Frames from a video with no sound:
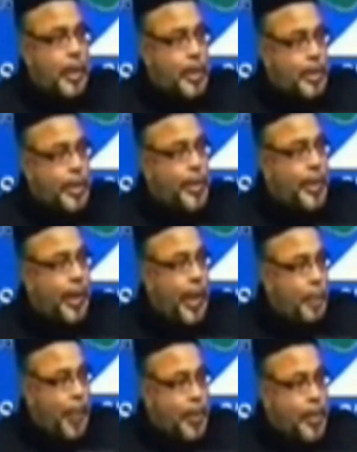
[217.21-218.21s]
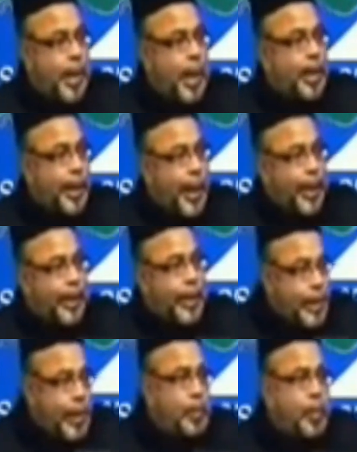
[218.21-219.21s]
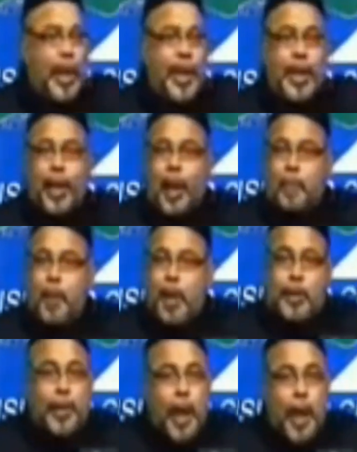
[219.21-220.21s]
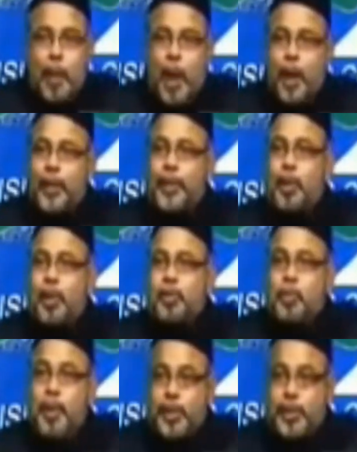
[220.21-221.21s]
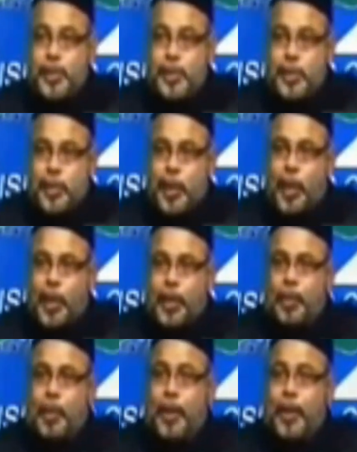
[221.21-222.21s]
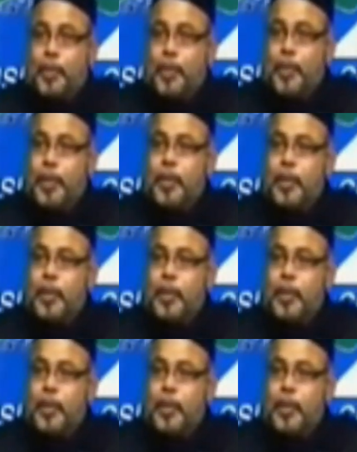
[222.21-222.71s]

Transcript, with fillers: यजीद के पर्सनल कैरेक्टर से मुतल बात थी बाकी दो जुमले यजीद के घर के बारे में